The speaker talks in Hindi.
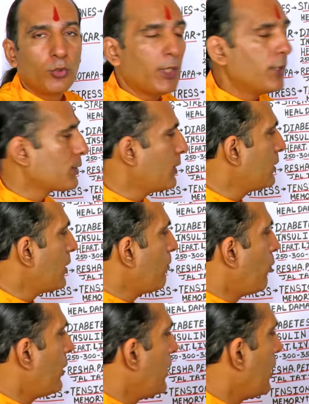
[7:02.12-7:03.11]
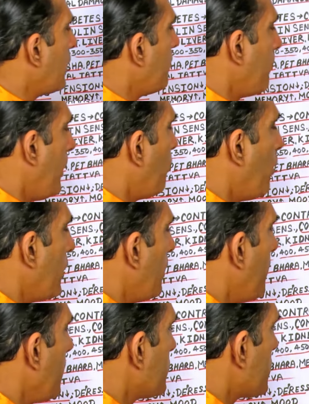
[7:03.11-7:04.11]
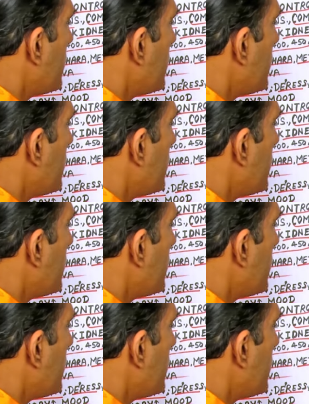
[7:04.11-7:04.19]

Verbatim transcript: होता है इसके अंदर मॉडर्न मेडिकल